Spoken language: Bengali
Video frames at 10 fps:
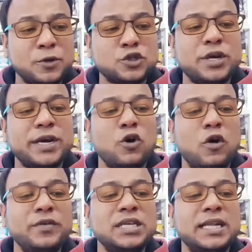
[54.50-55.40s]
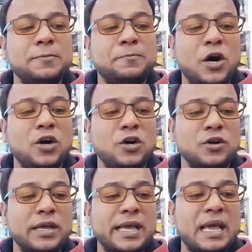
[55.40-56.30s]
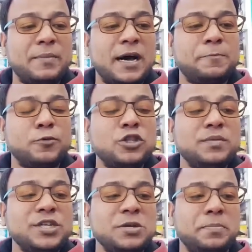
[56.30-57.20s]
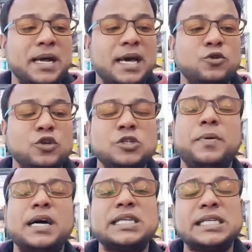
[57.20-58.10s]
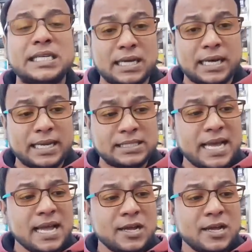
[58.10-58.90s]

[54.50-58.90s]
বছরের অভিযানের পর এবার প্রতিবেশী বেলারুশ পাশে এসে দাঁড়িয়েছে